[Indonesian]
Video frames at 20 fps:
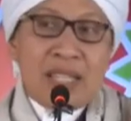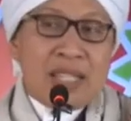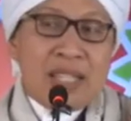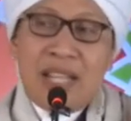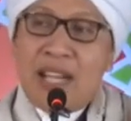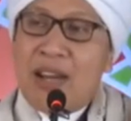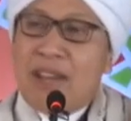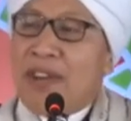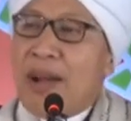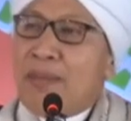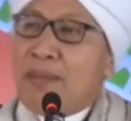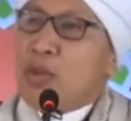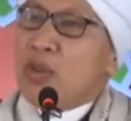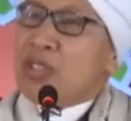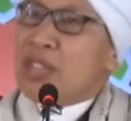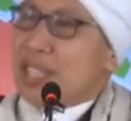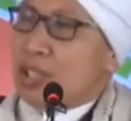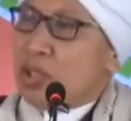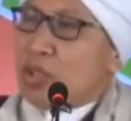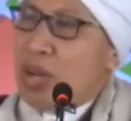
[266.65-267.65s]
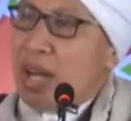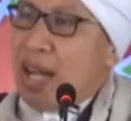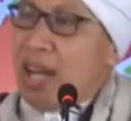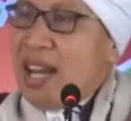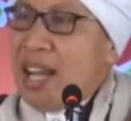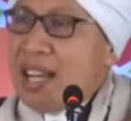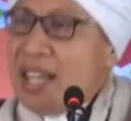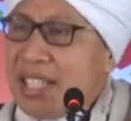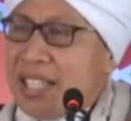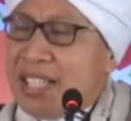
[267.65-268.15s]
saya tidak paham betul
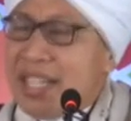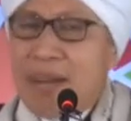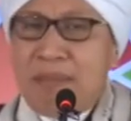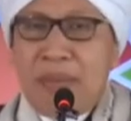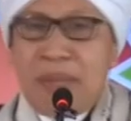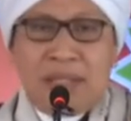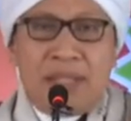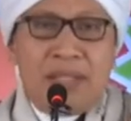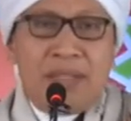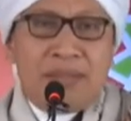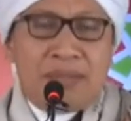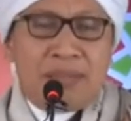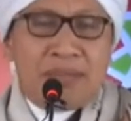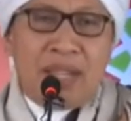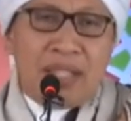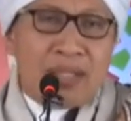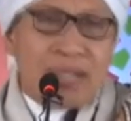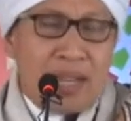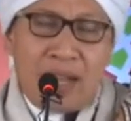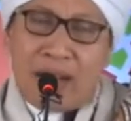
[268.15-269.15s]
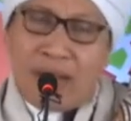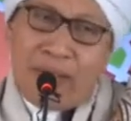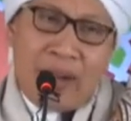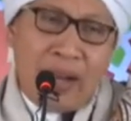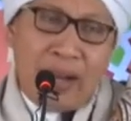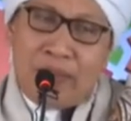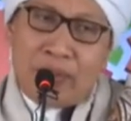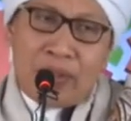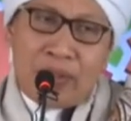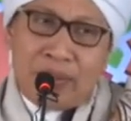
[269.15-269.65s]
kecurangan dari sisi apa sih saya nggak
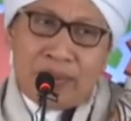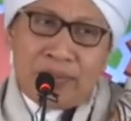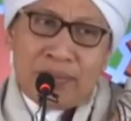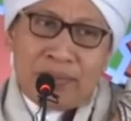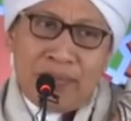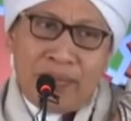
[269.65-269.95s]
paham betul